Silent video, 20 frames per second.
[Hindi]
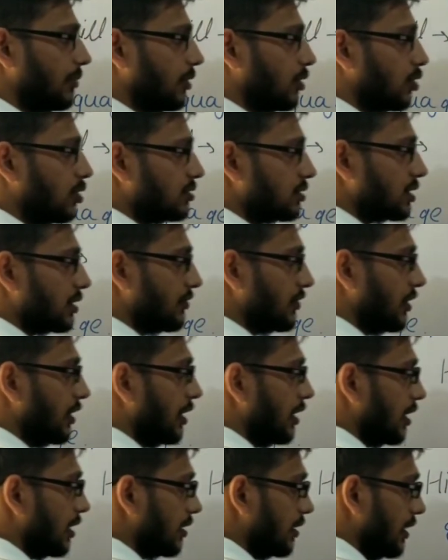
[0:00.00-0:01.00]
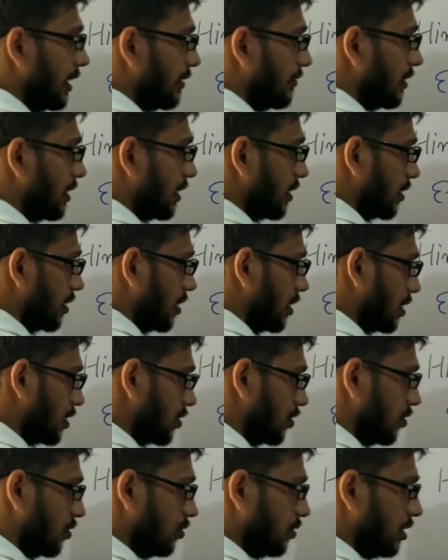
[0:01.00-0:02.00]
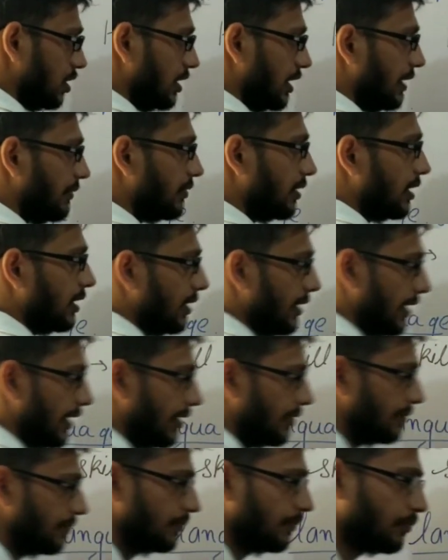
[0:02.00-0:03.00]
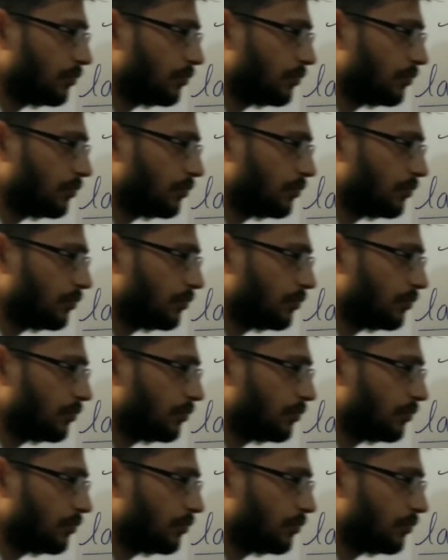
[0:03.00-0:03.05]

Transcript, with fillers: भी कौन सा फंड देवना कृति देव टेन